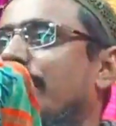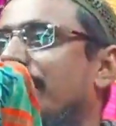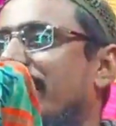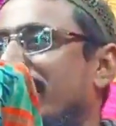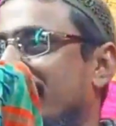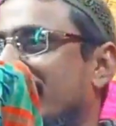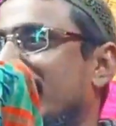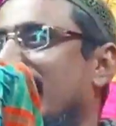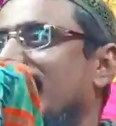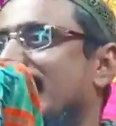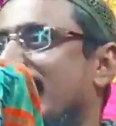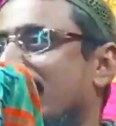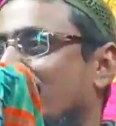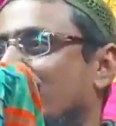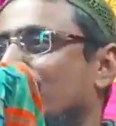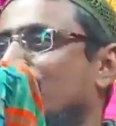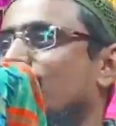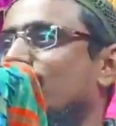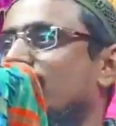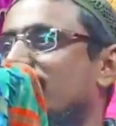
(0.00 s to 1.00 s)
আমার দাদা
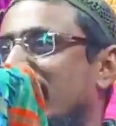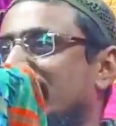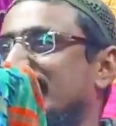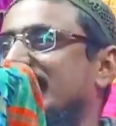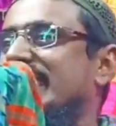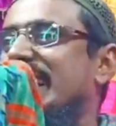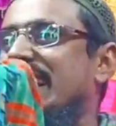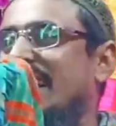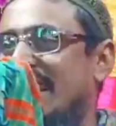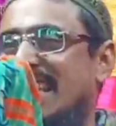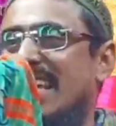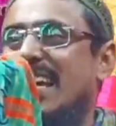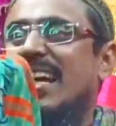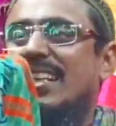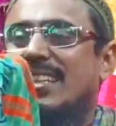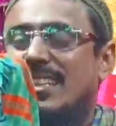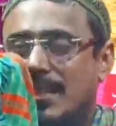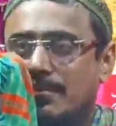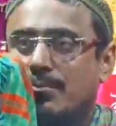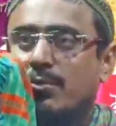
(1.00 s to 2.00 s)
হুজুর যা শিখিয়ে
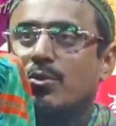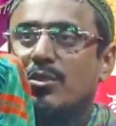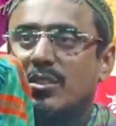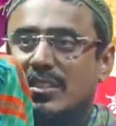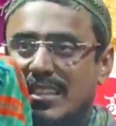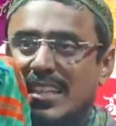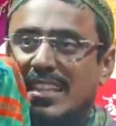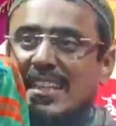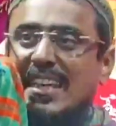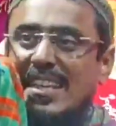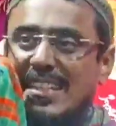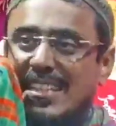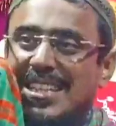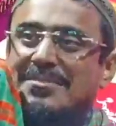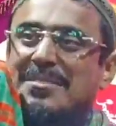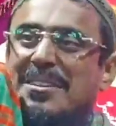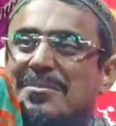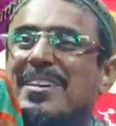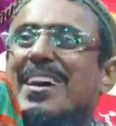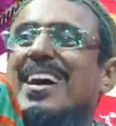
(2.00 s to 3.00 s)
গেছে ভুল শিখিয়েছে
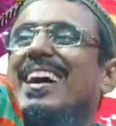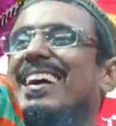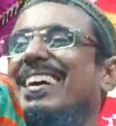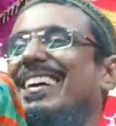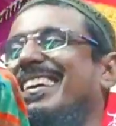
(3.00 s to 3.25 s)
বাবা